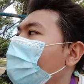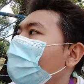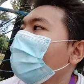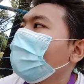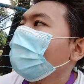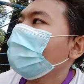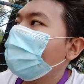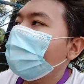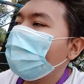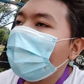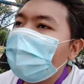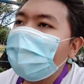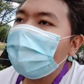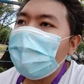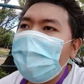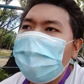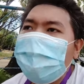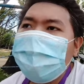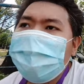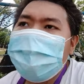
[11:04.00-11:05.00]
Kaya
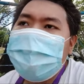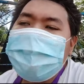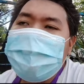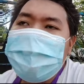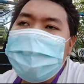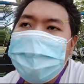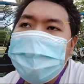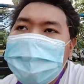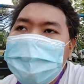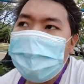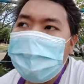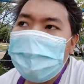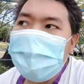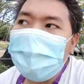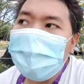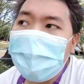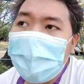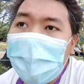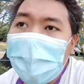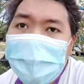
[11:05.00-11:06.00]
lang,
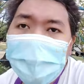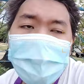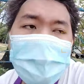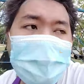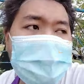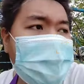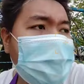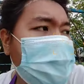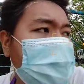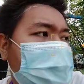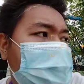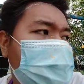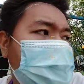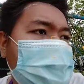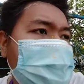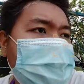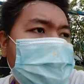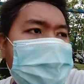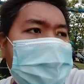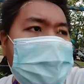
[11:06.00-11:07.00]
nagka-problema
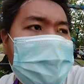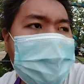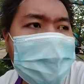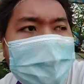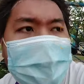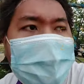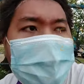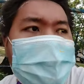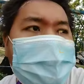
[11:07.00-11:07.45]
ko kay